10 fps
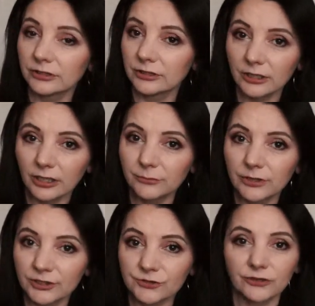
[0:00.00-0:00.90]
nie
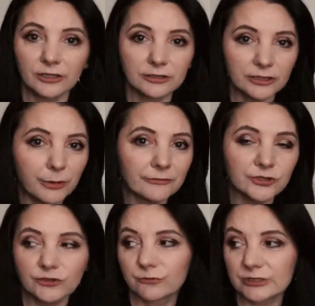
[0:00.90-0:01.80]
mierzwię, nie
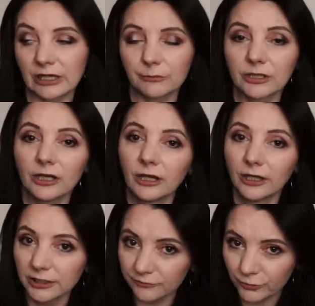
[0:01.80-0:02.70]
bawię się włosami
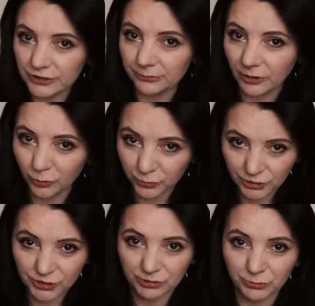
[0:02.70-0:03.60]
i włosy mają mi
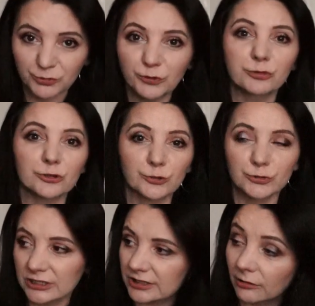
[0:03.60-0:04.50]
się trzymać po prostu
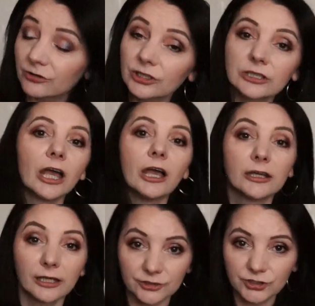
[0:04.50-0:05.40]
przez cały dzień.
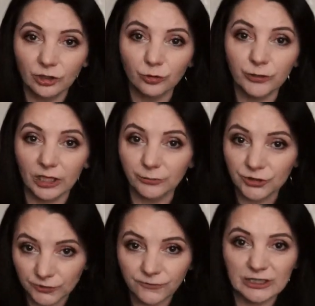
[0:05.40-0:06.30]
Ja też nie lubię, jak mi
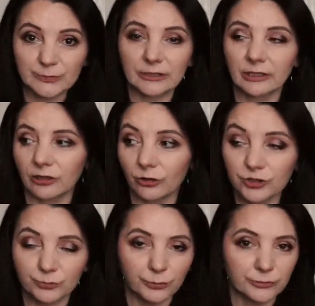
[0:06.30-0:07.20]
grzywka spada na
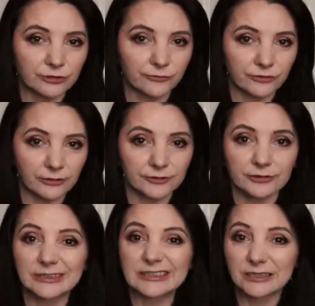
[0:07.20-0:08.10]
oczy, bo mnie to
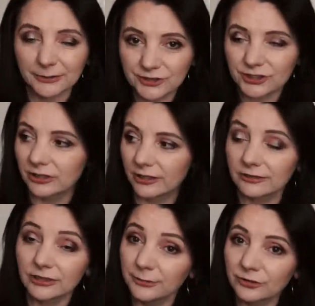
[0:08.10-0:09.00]
wtedy
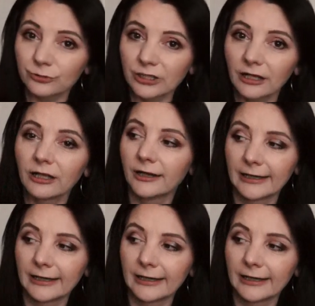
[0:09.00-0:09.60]
strasznie irytuje,